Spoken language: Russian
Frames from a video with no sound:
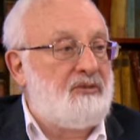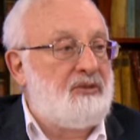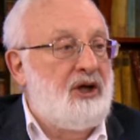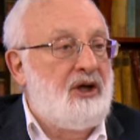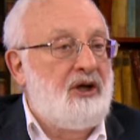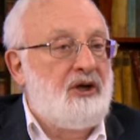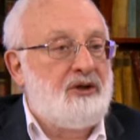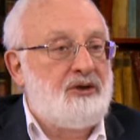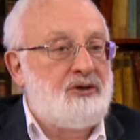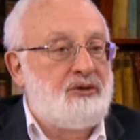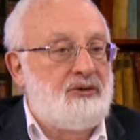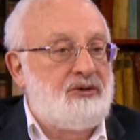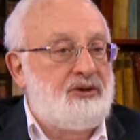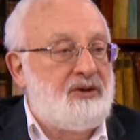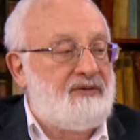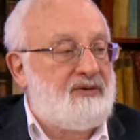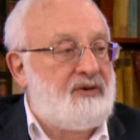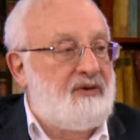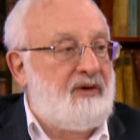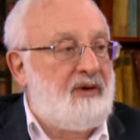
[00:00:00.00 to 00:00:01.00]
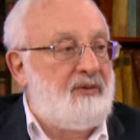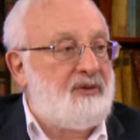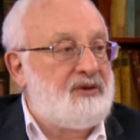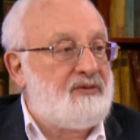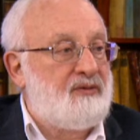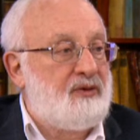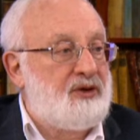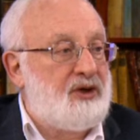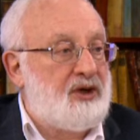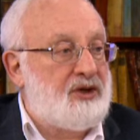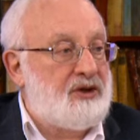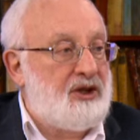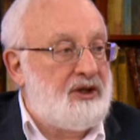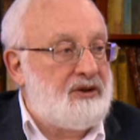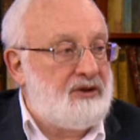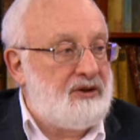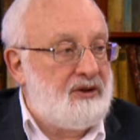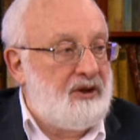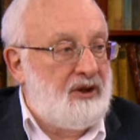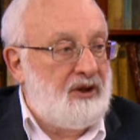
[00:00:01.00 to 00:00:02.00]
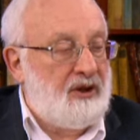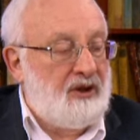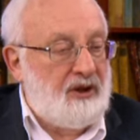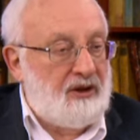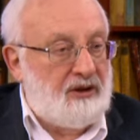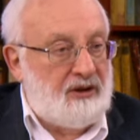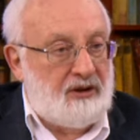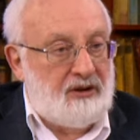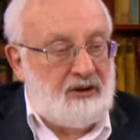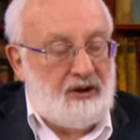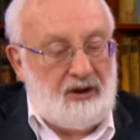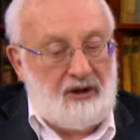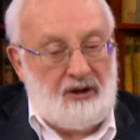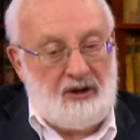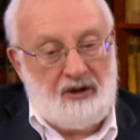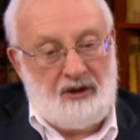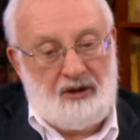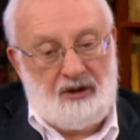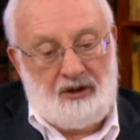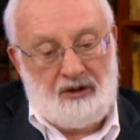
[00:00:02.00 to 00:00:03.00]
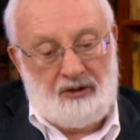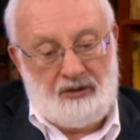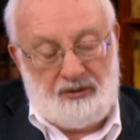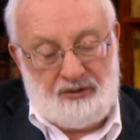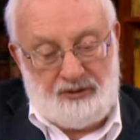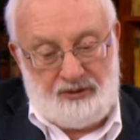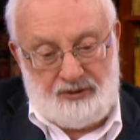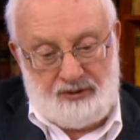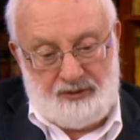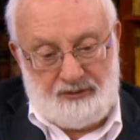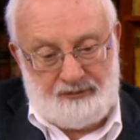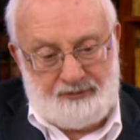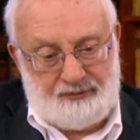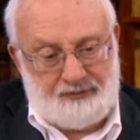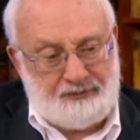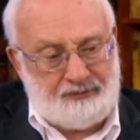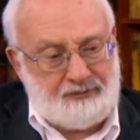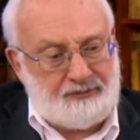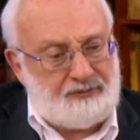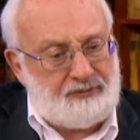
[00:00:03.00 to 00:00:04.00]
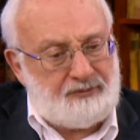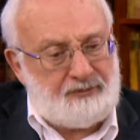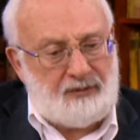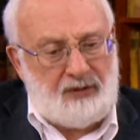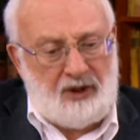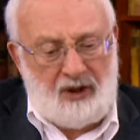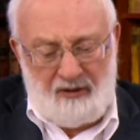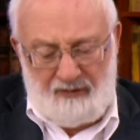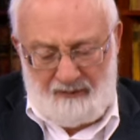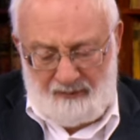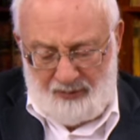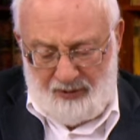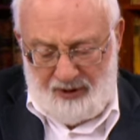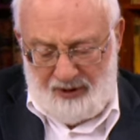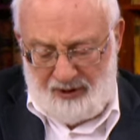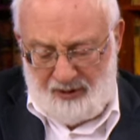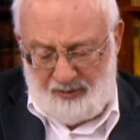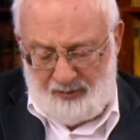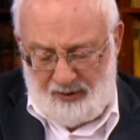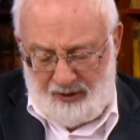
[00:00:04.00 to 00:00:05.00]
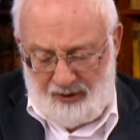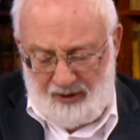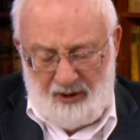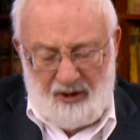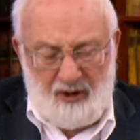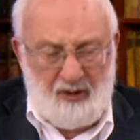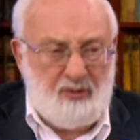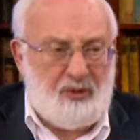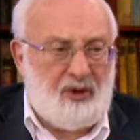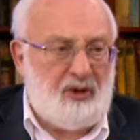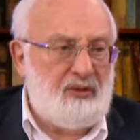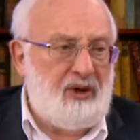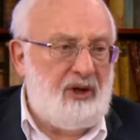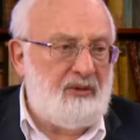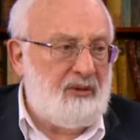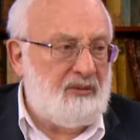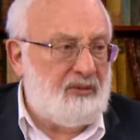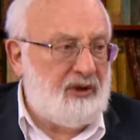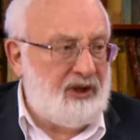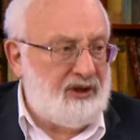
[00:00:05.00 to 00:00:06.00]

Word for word: там зонтик все время свой держать и так далее. То есть в принципе, проблема